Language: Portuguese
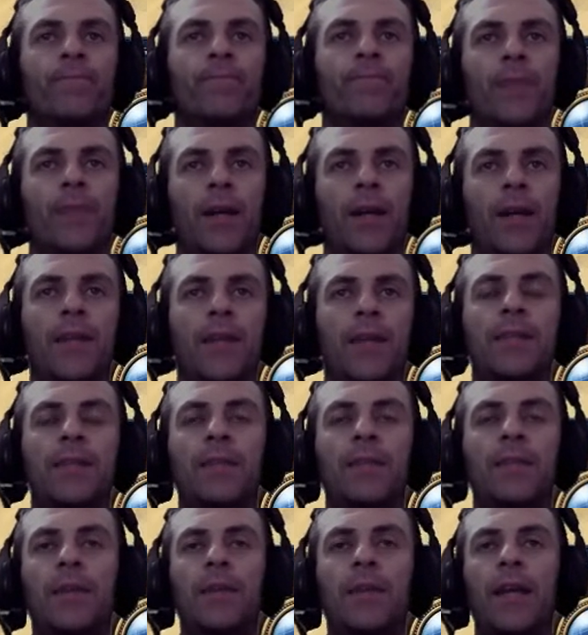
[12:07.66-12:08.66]
Aqui em
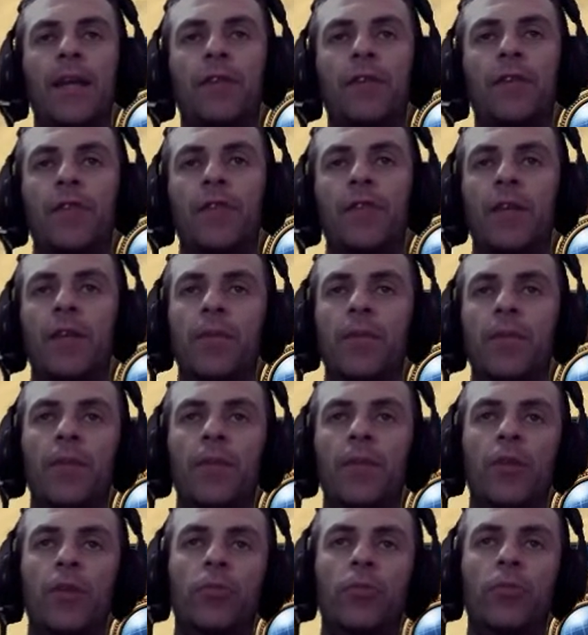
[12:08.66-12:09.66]
cima tá na fila
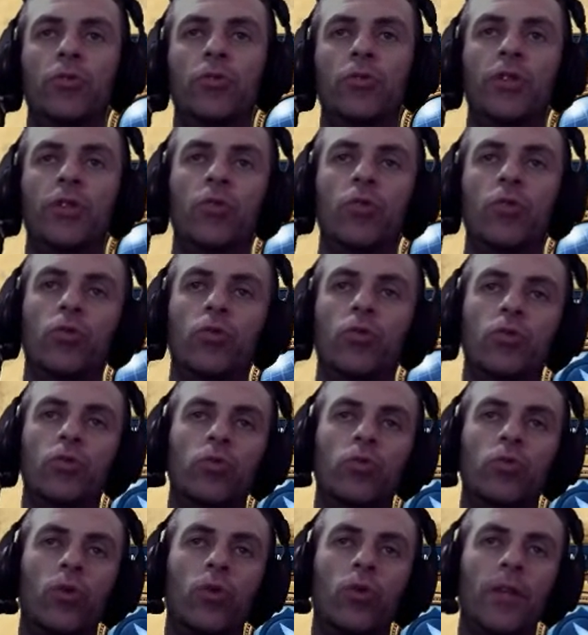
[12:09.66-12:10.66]
primeiro, produzindo o
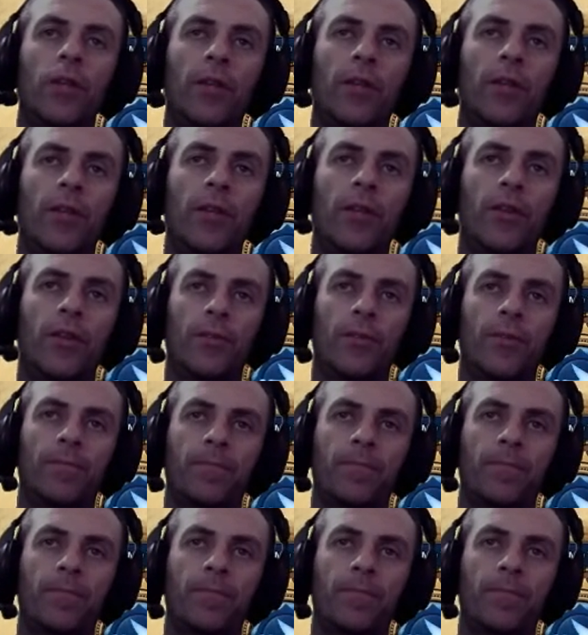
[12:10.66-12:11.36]
construtor, tá vendo, ó.